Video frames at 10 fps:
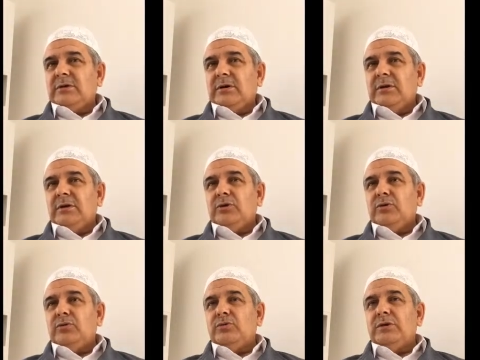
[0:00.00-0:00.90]
Allah
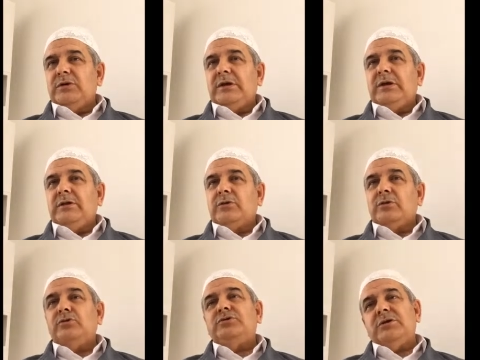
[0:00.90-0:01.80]
yolunda değildir.
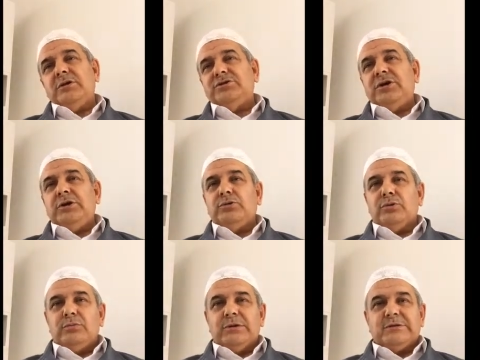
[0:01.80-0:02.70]
Ölse de şehit
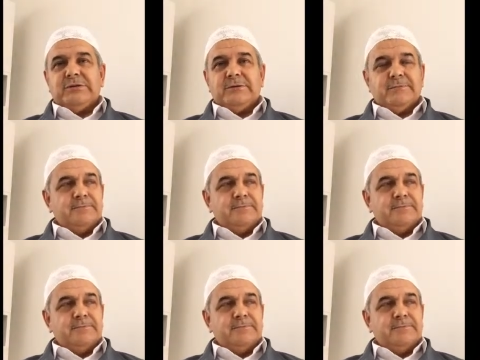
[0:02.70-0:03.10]
olmaz